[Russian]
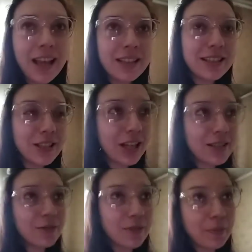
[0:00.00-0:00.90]

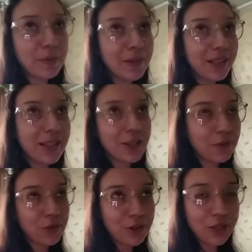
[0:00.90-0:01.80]
Сейчас, например, даже
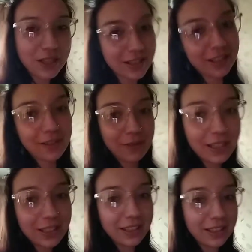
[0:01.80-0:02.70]
в той же
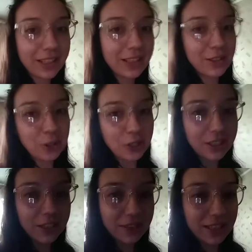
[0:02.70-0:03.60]
Ясиноватой такие
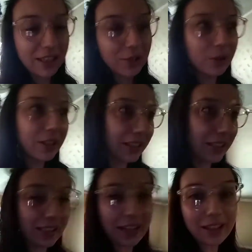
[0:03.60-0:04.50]
сушилки висят только на
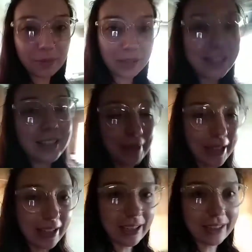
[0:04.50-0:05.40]
старых
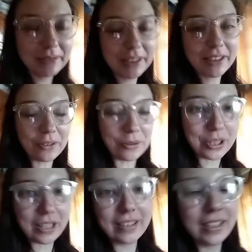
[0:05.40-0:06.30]
малосемейках из
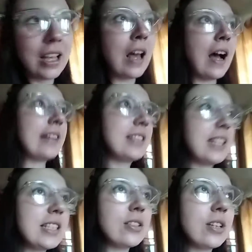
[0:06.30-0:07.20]
окошка. А
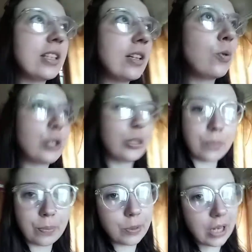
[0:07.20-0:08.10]
здесь это очень
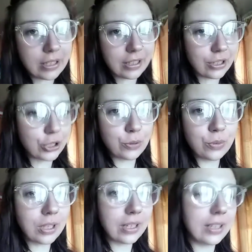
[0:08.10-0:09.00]
популярная
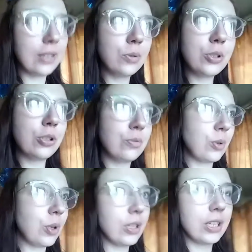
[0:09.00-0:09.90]
штука, и очень у
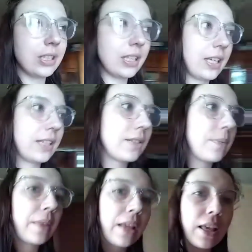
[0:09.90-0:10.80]
многих это есть.
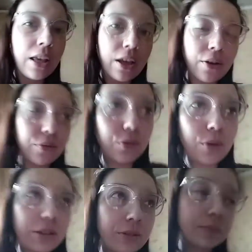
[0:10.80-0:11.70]
Вот.